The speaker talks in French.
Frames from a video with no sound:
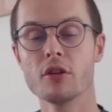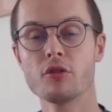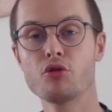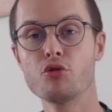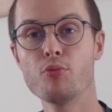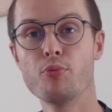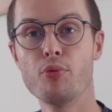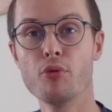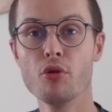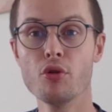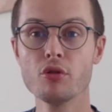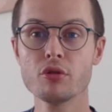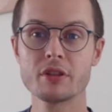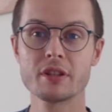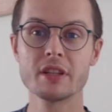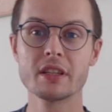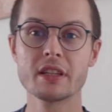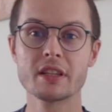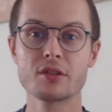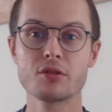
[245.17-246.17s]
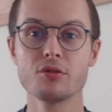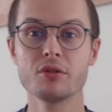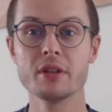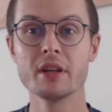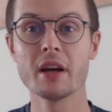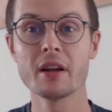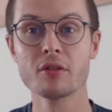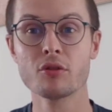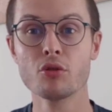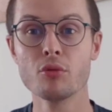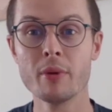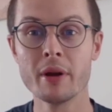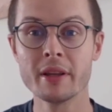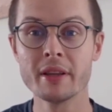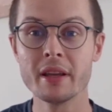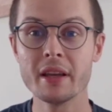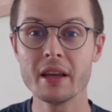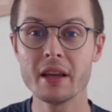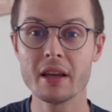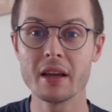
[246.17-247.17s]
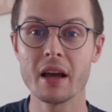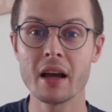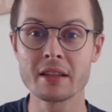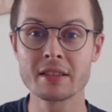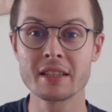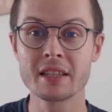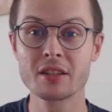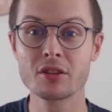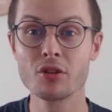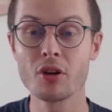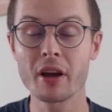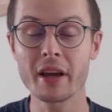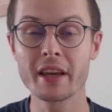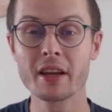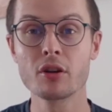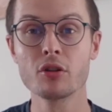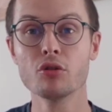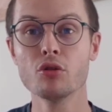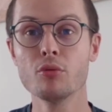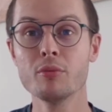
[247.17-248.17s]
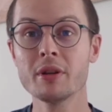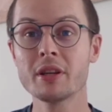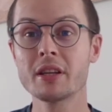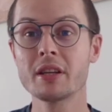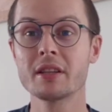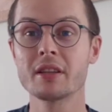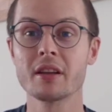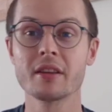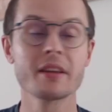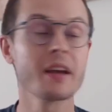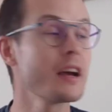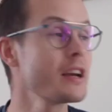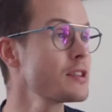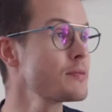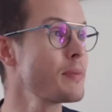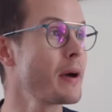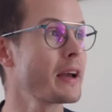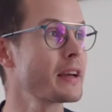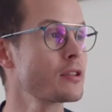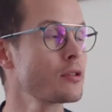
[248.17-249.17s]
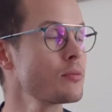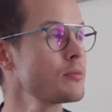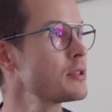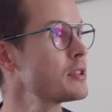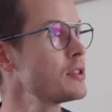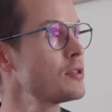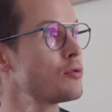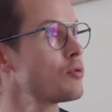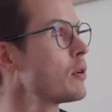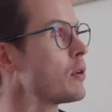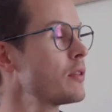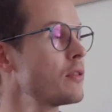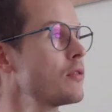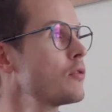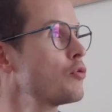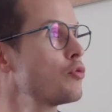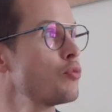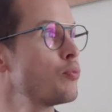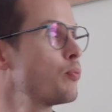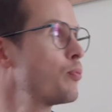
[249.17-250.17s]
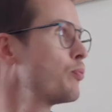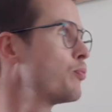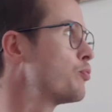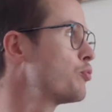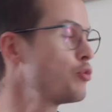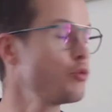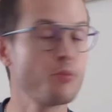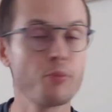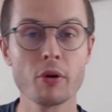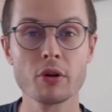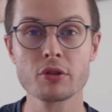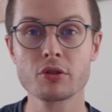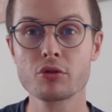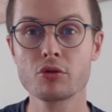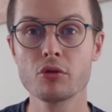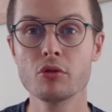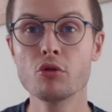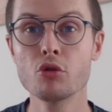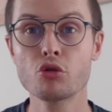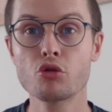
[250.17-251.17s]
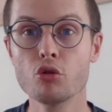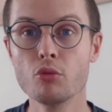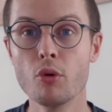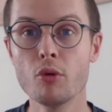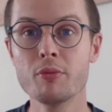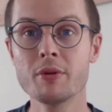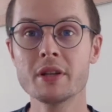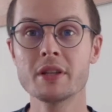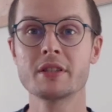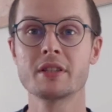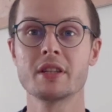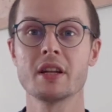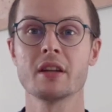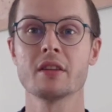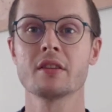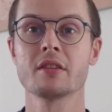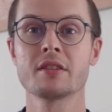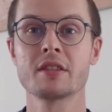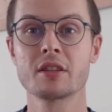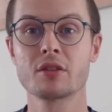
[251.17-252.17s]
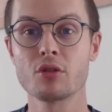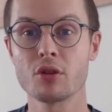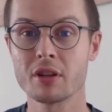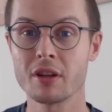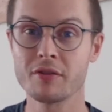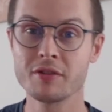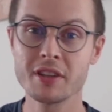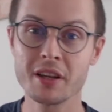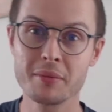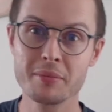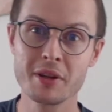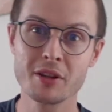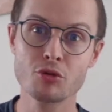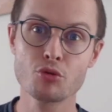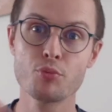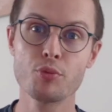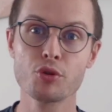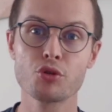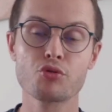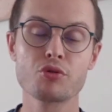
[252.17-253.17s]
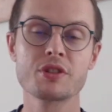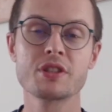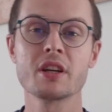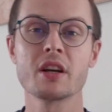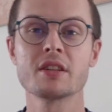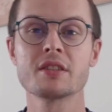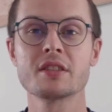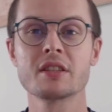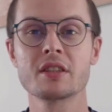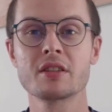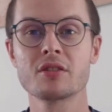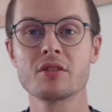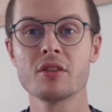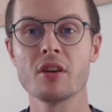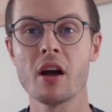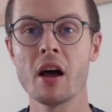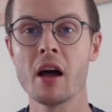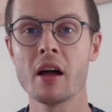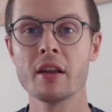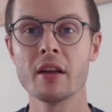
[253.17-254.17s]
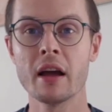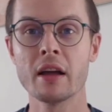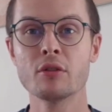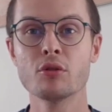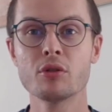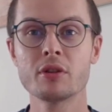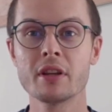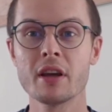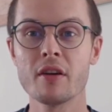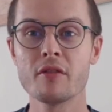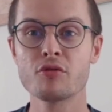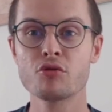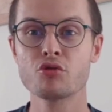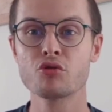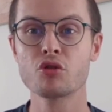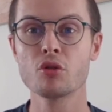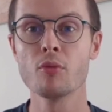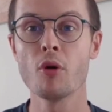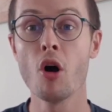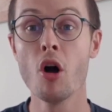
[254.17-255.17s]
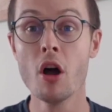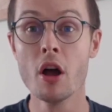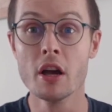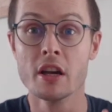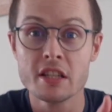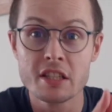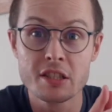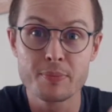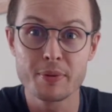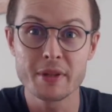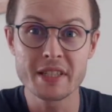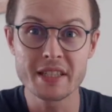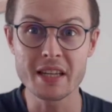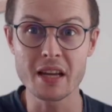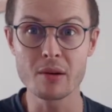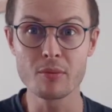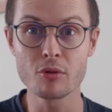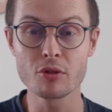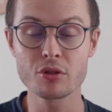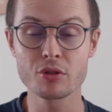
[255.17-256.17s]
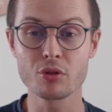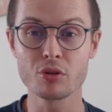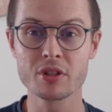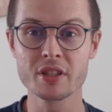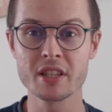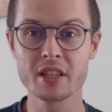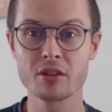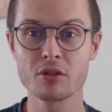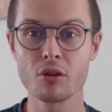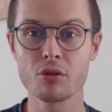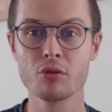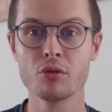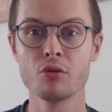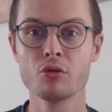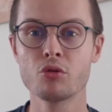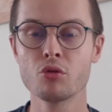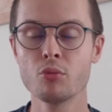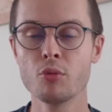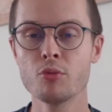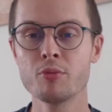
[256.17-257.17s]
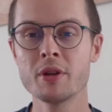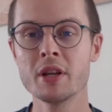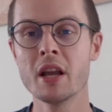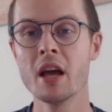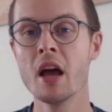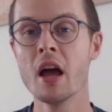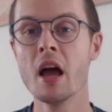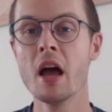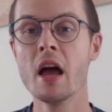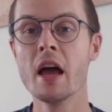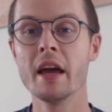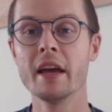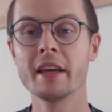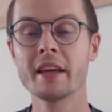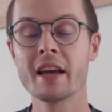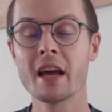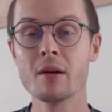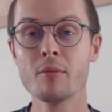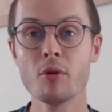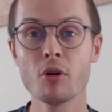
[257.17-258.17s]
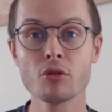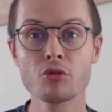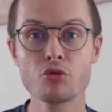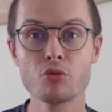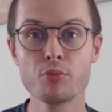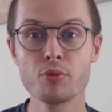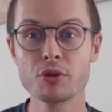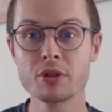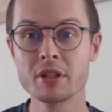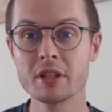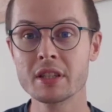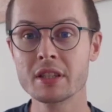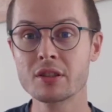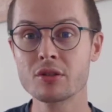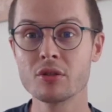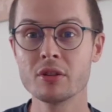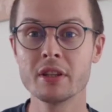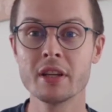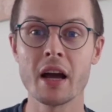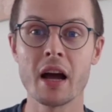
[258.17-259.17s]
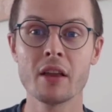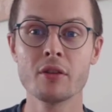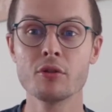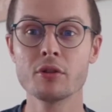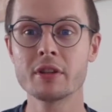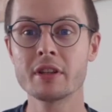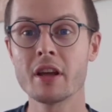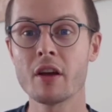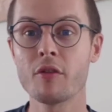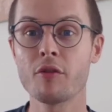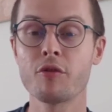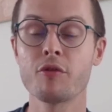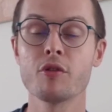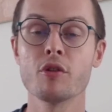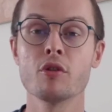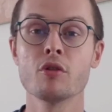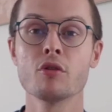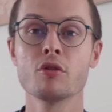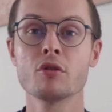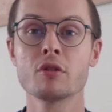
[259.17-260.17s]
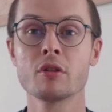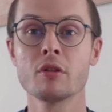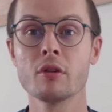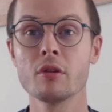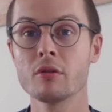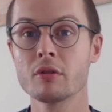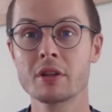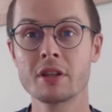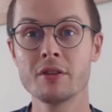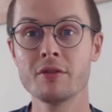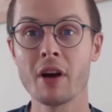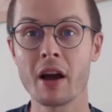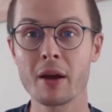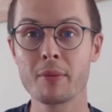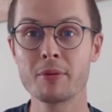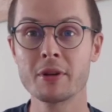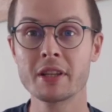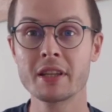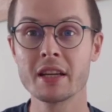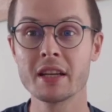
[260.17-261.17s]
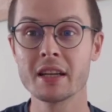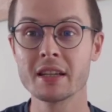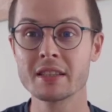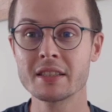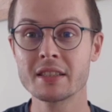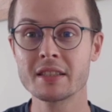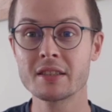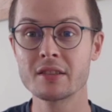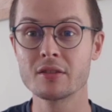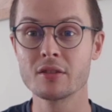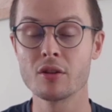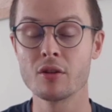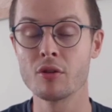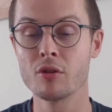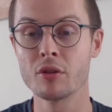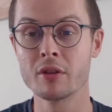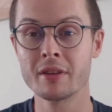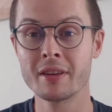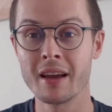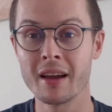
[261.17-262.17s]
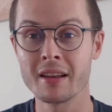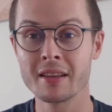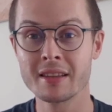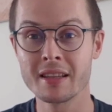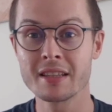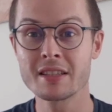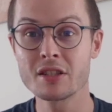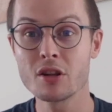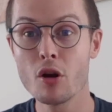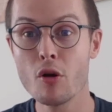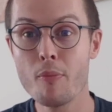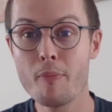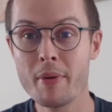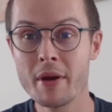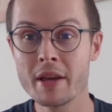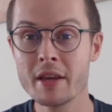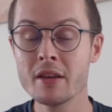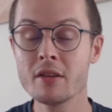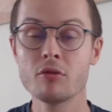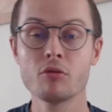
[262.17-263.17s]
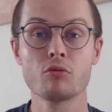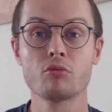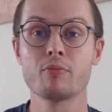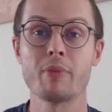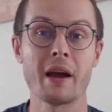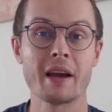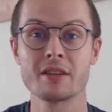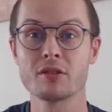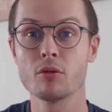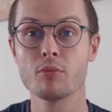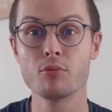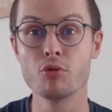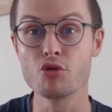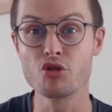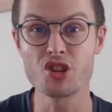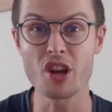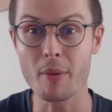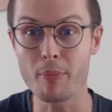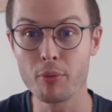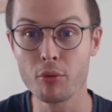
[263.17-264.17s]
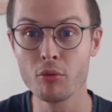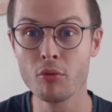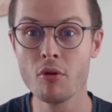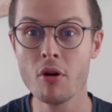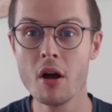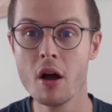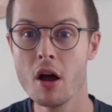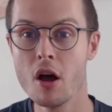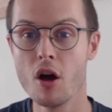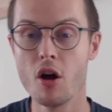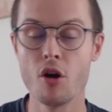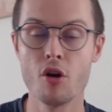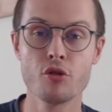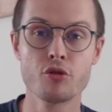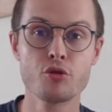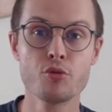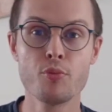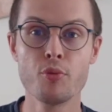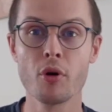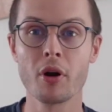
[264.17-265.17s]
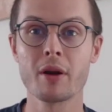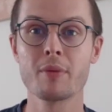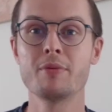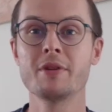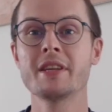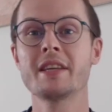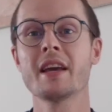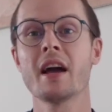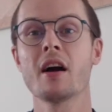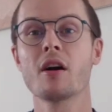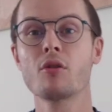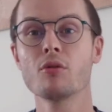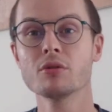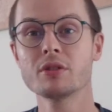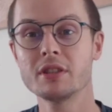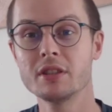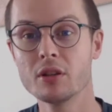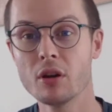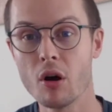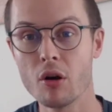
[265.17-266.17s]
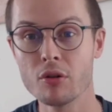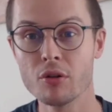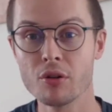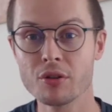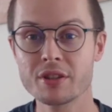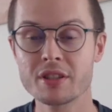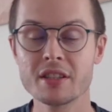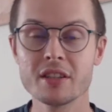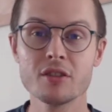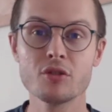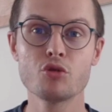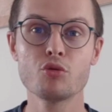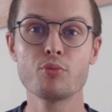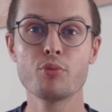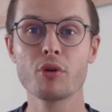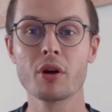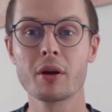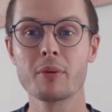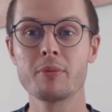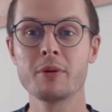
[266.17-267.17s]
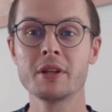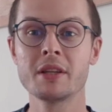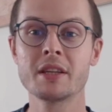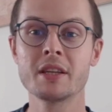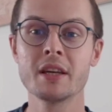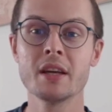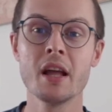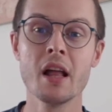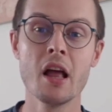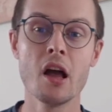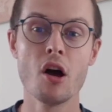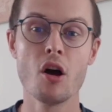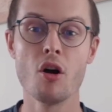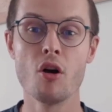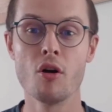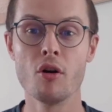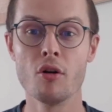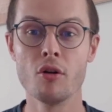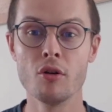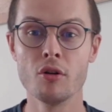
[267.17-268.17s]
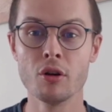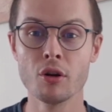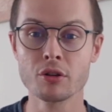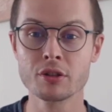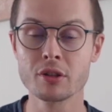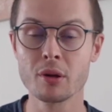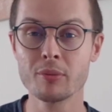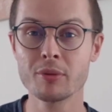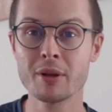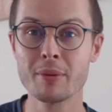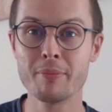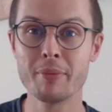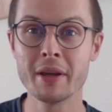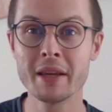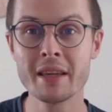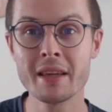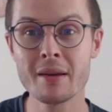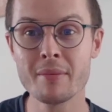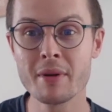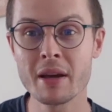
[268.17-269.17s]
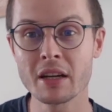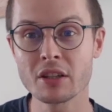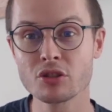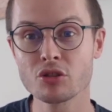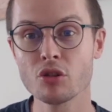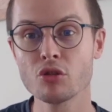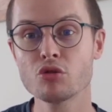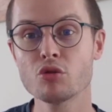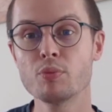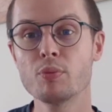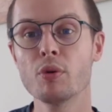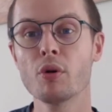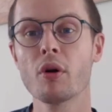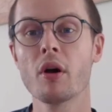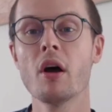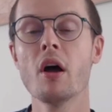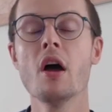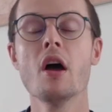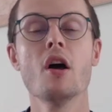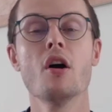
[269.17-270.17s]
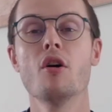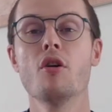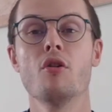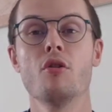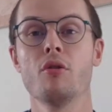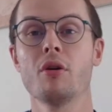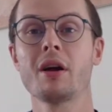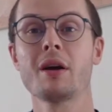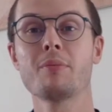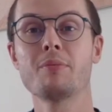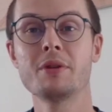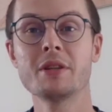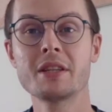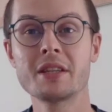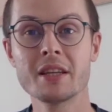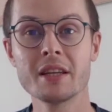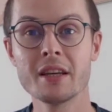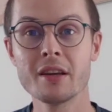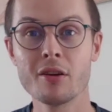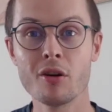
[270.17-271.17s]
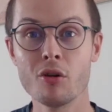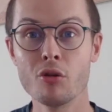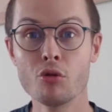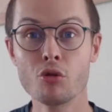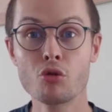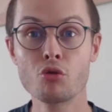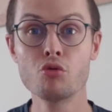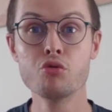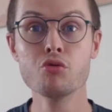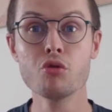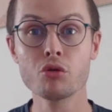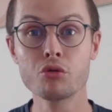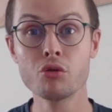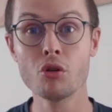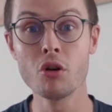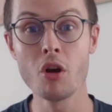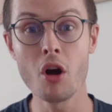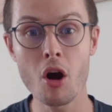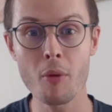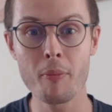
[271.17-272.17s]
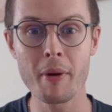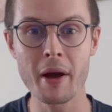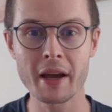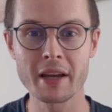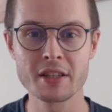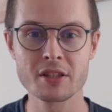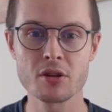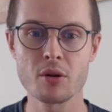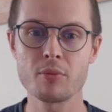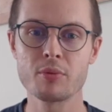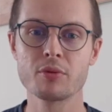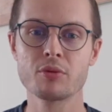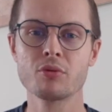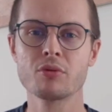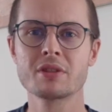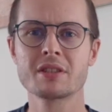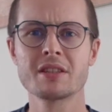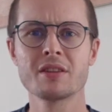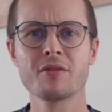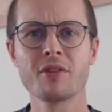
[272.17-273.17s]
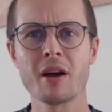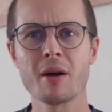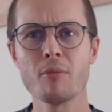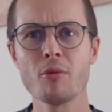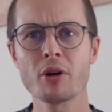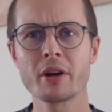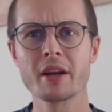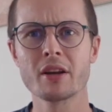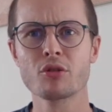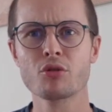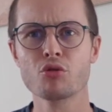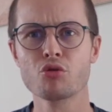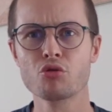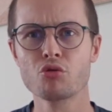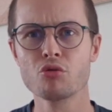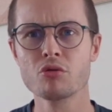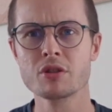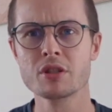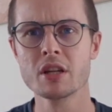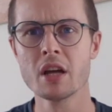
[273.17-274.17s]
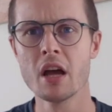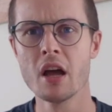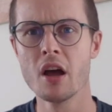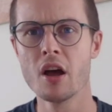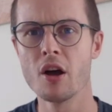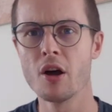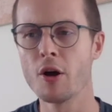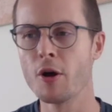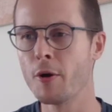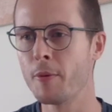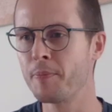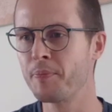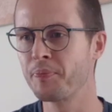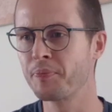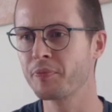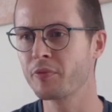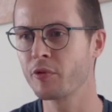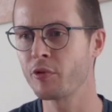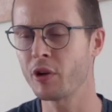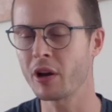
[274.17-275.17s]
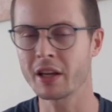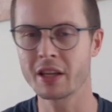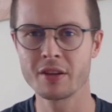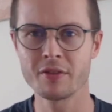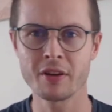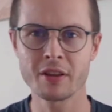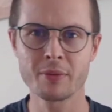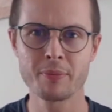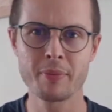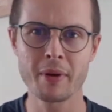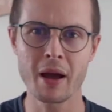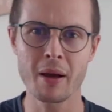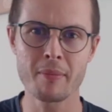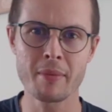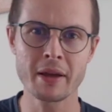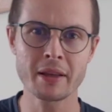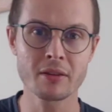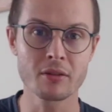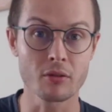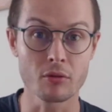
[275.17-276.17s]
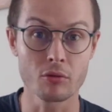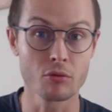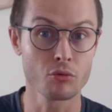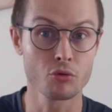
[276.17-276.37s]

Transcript: Tu peux sélectionner un domaine, un secteur économique qui t'intéresse. Par exemple, si toi, tu tu penses que l'automobile c'est un secteur d'avenir, eh bien tu peux choisir un, un, ETF justement spécialement sur le secteur de l'automobile. Également, tu peux sélectionner un ETF euh, qui va répliquer l'indice euh, d'un seul pays, donc par exemple le Japon. Euh, tu peux répliquer un continent en entier, tu peux répliquer l'ensemble des pays émergents, tu peux répliquer le cours de l'or par exemple. Donc c'est vraiment quelque chose, voilà, qui va te permettre.